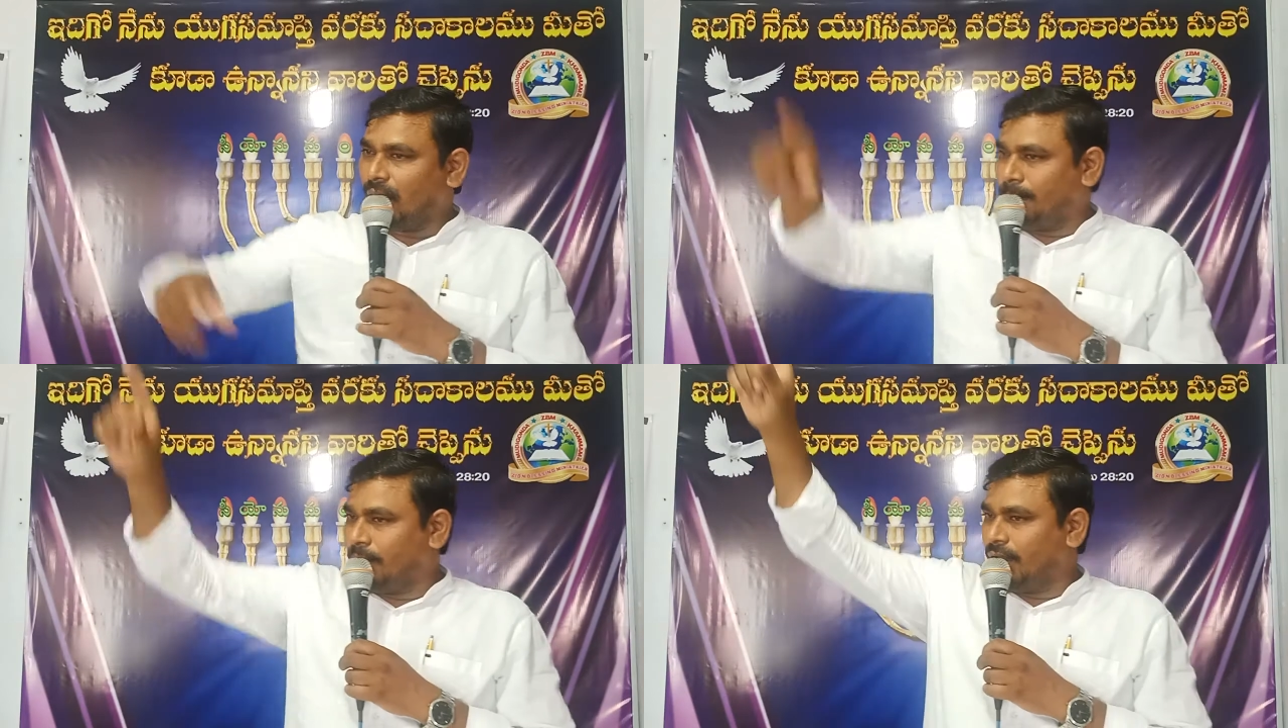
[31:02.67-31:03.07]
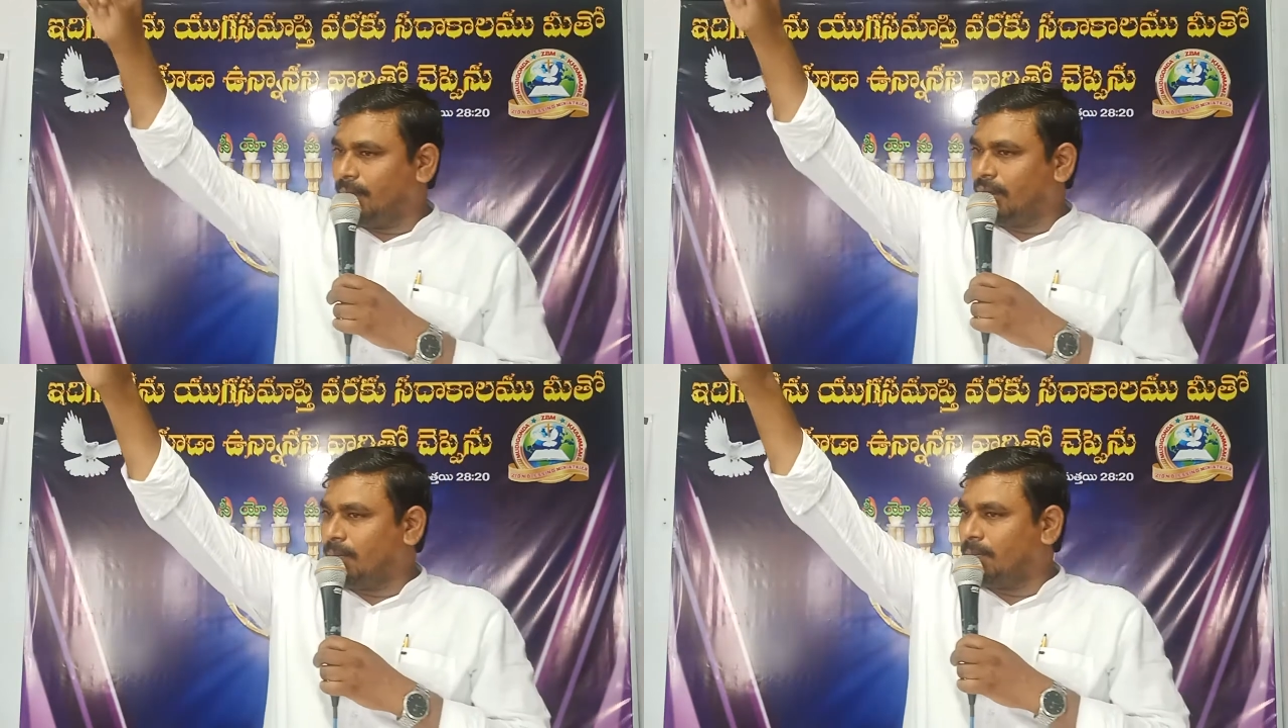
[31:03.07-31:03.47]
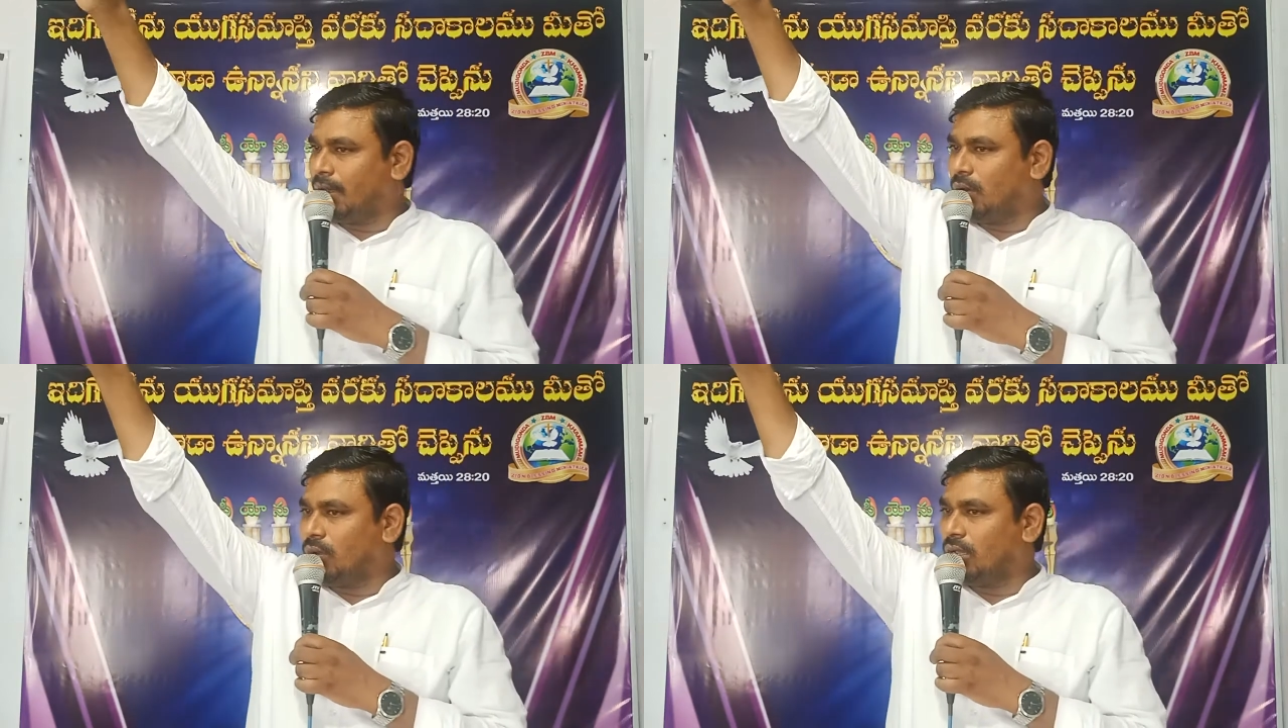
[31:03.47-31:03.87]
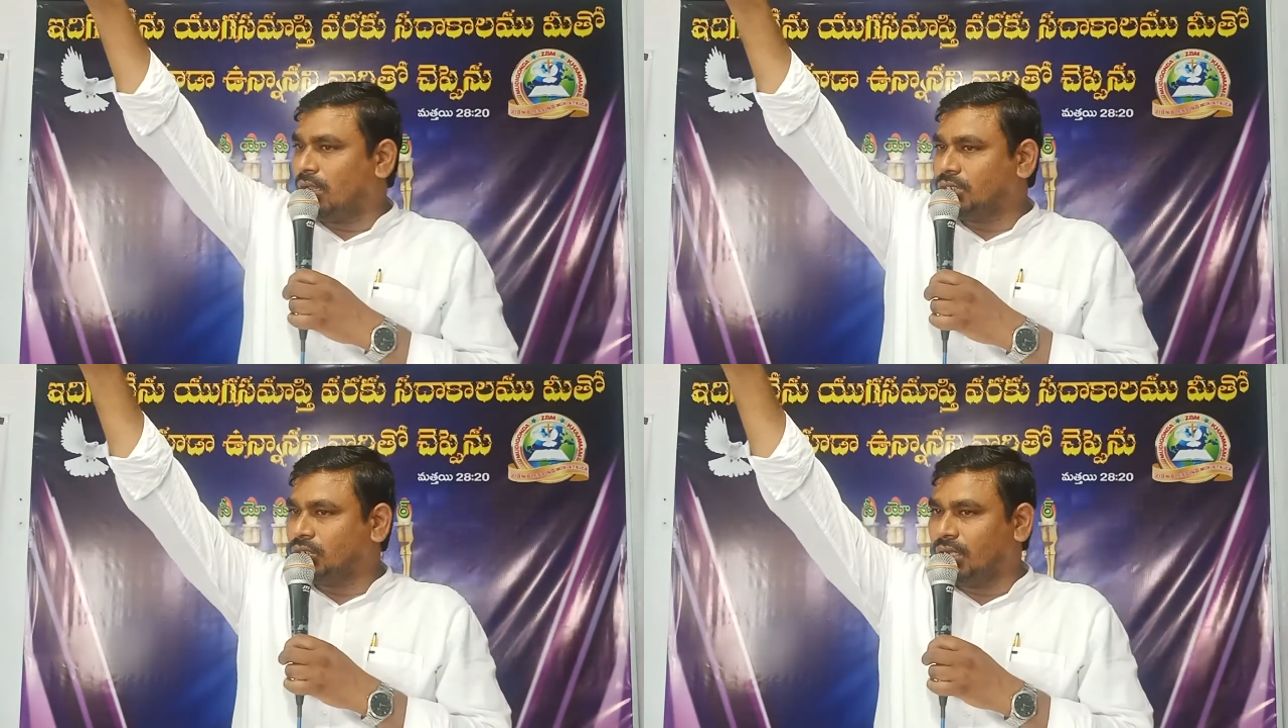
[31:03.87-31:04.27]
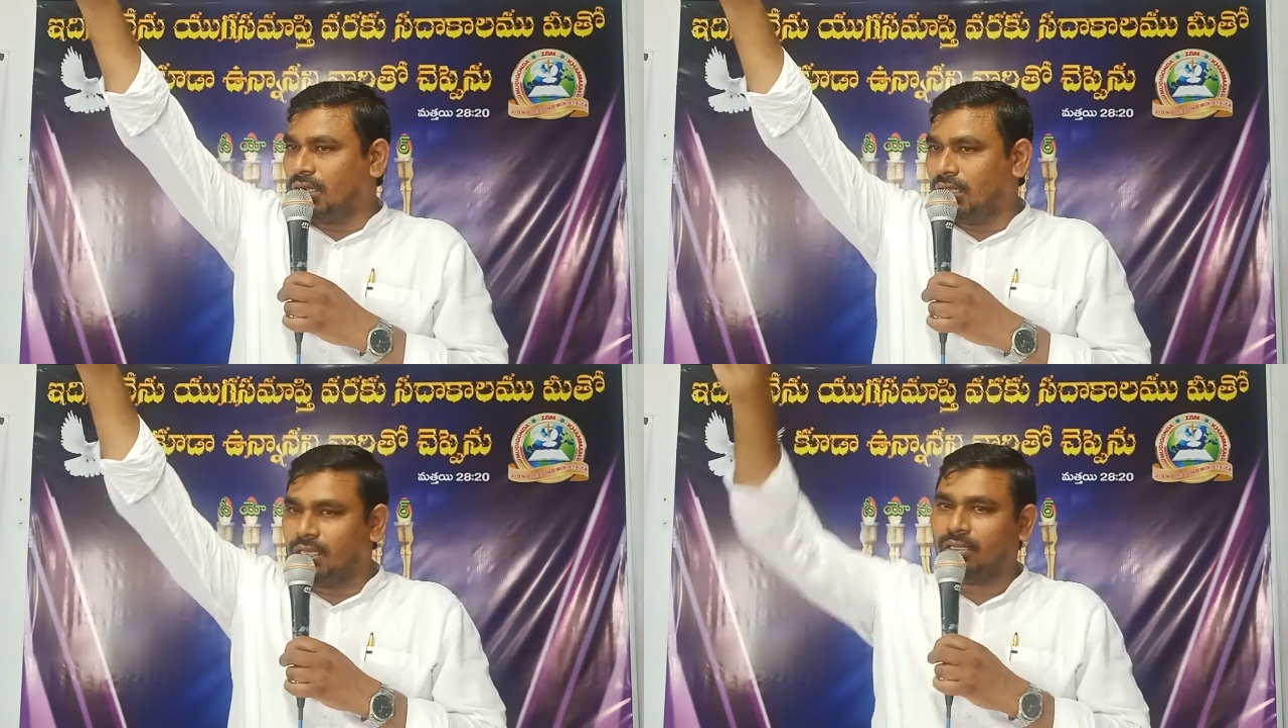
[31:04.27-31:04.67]
అప్పుడే మనం పరలోక
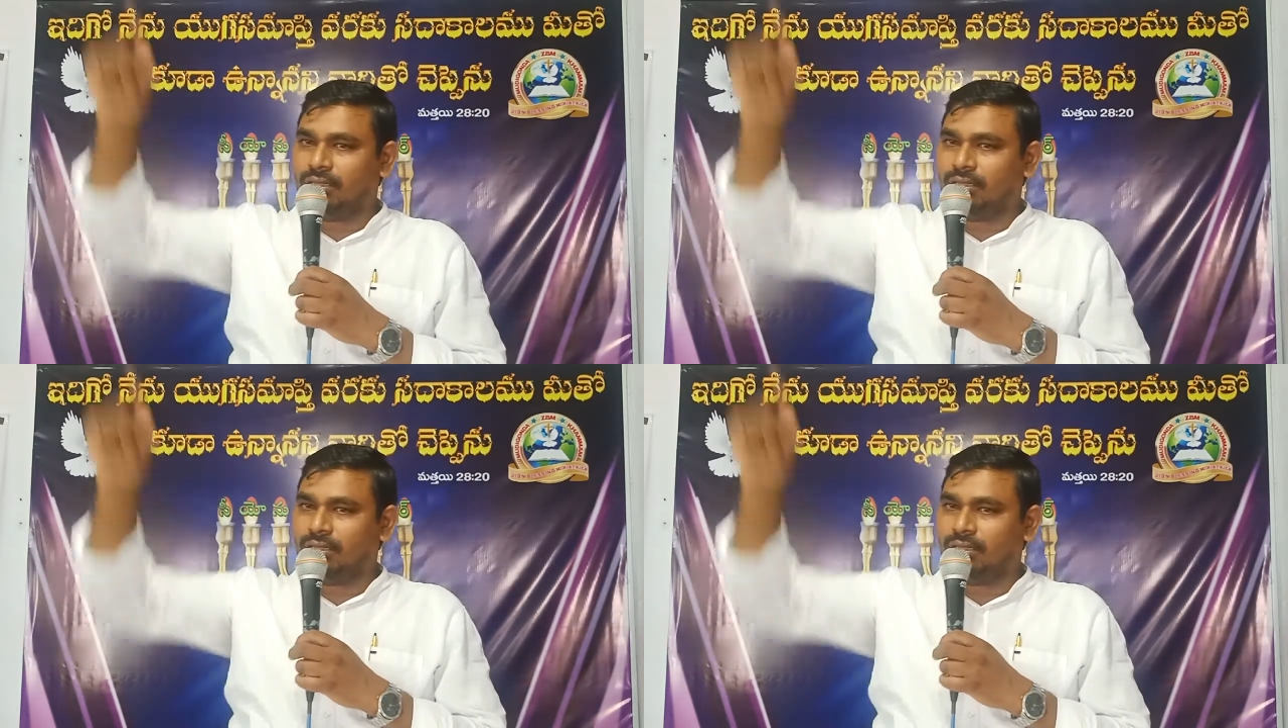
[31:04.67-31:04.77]
రాజ్యాన్ని